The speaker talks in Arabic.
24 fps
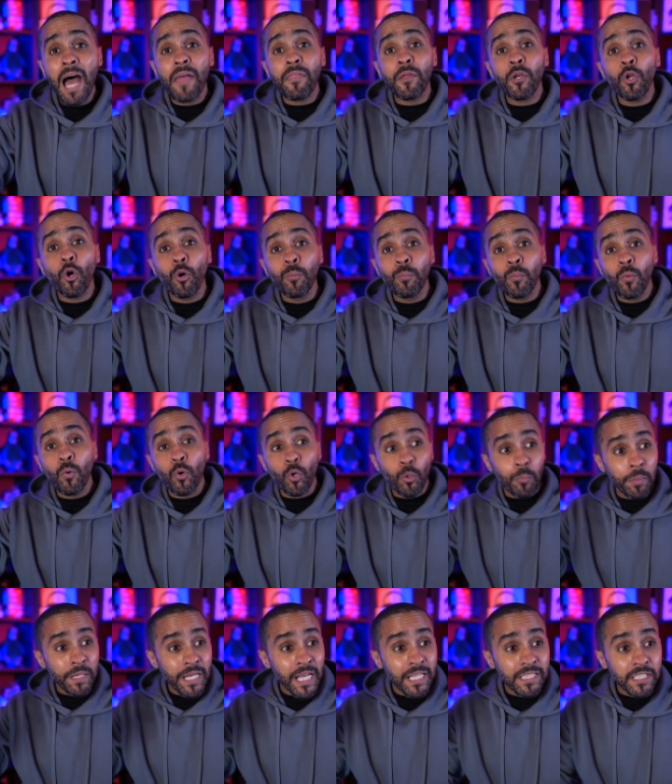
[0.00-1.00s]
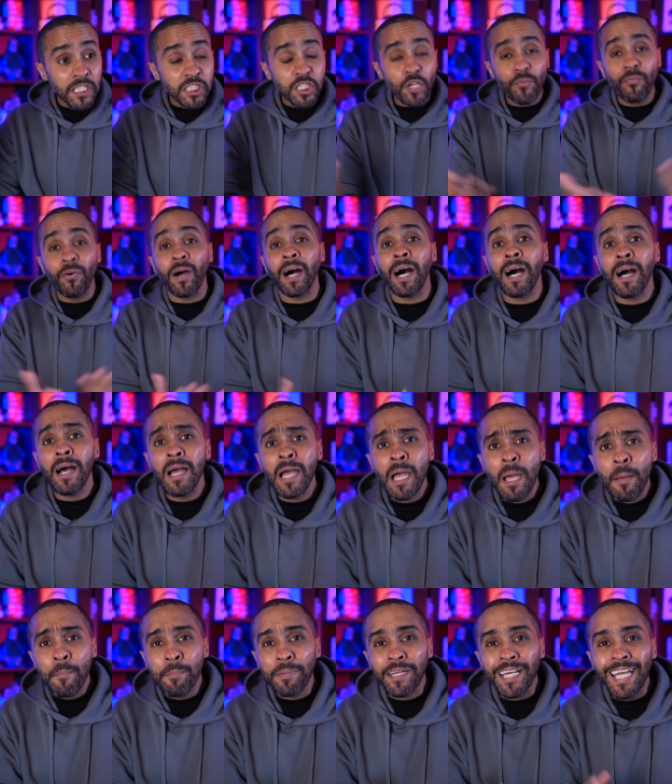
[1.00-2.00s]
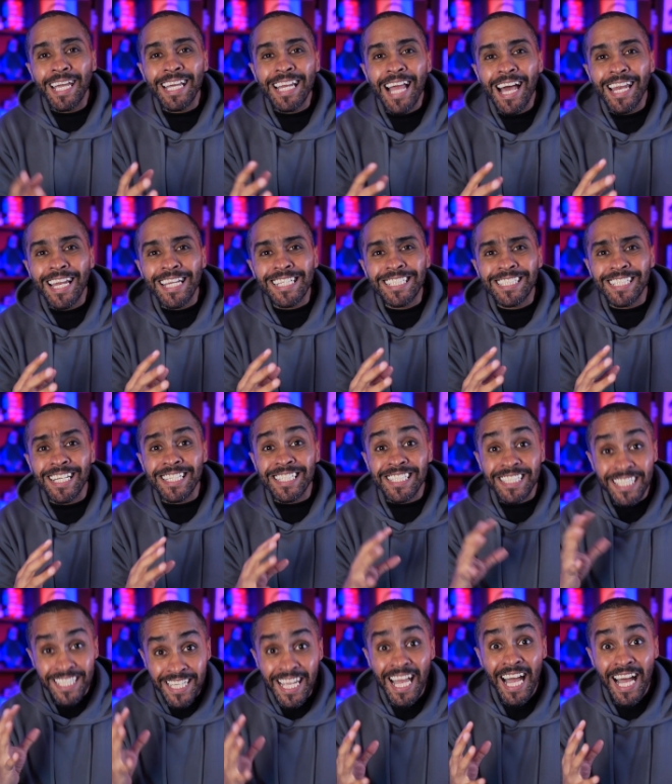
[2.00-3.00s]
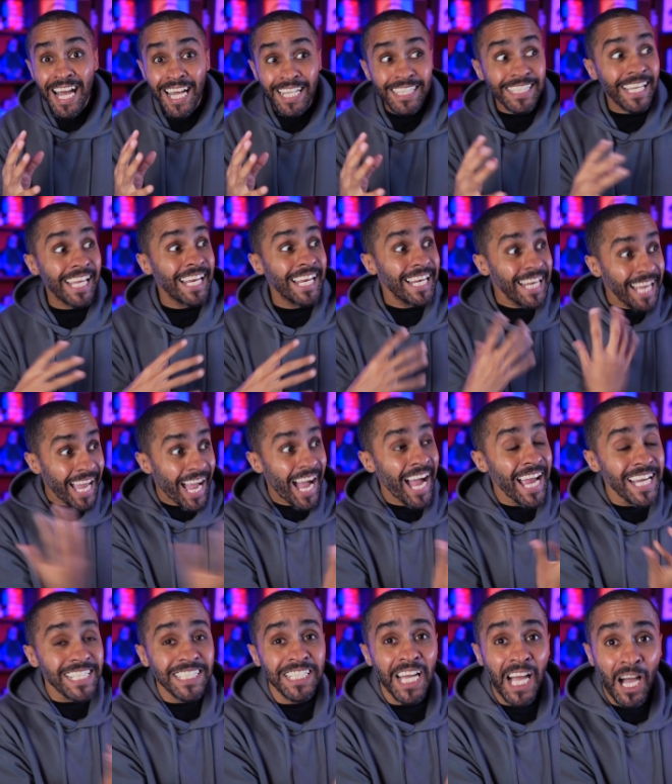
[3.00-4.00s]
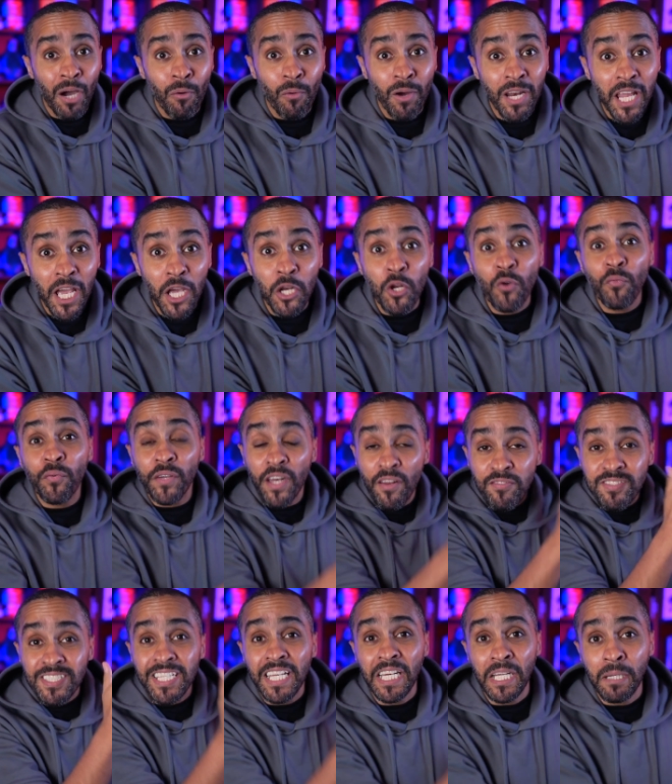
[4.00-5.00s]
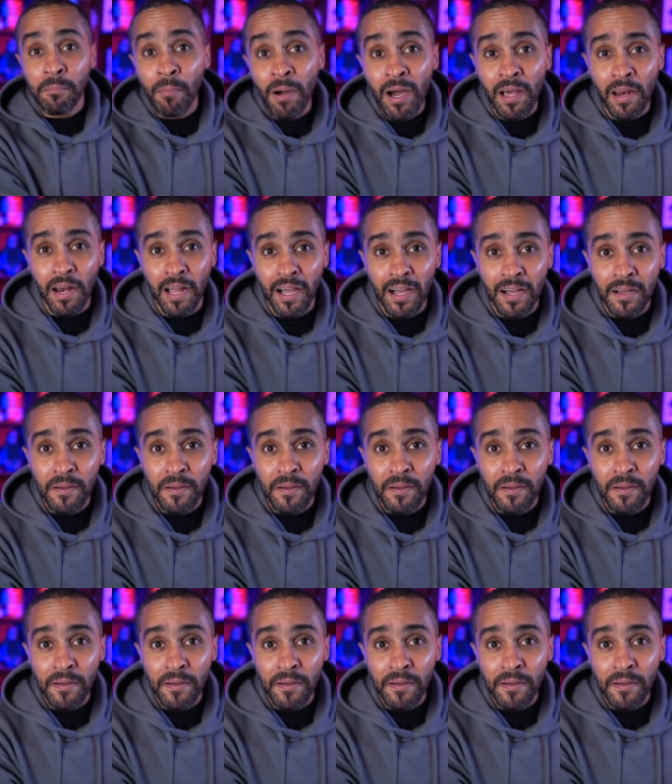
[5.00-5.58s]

هذه الأمور بنكتشفها من خلال الشخصيات اللي عايشة حوالينه في نفس العمارة